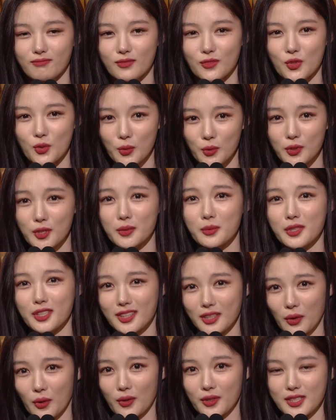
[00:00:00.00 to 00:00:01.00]

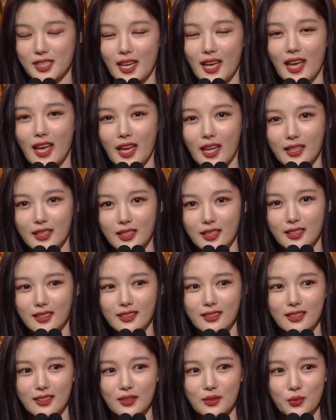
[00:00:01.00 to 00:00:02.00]
조금은 더 새해에는
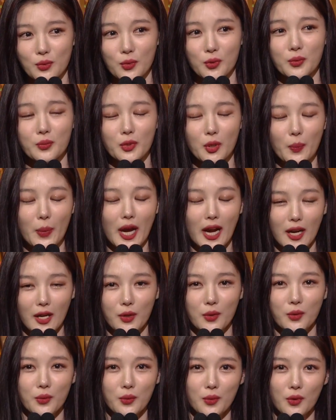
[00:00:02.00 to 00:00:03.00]
조금 더
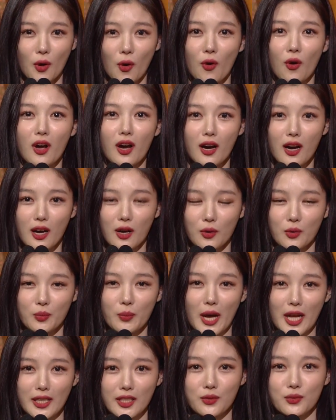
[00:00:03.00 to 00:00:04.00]
밝고 건강하고
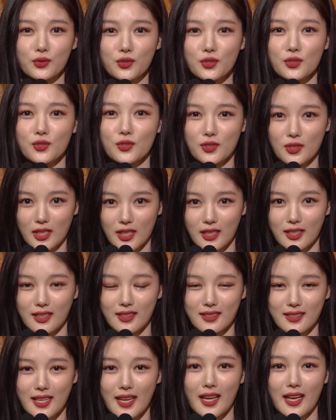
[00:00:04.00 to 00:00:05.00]
많이 웃을 수
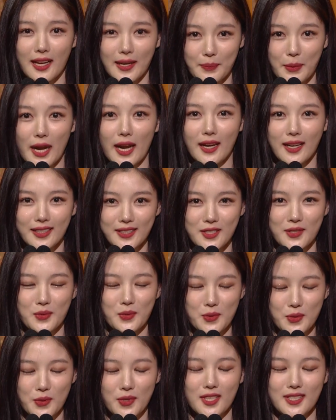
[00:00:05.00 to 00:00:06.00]
있는 새해가
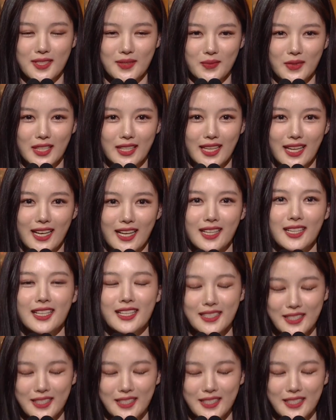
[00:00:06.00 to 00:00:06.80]
밝았으면 좋겠습니다.